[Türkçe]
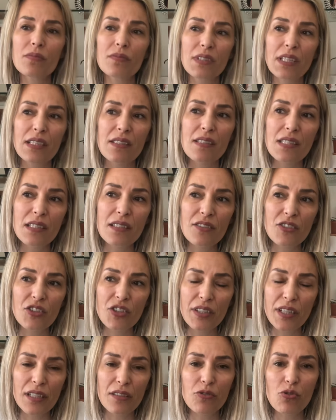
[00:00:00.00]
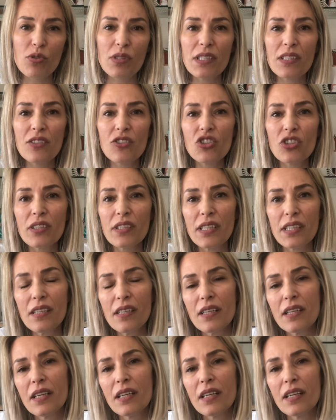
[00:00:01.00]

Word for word: Yani sadece kaktüsler için değil,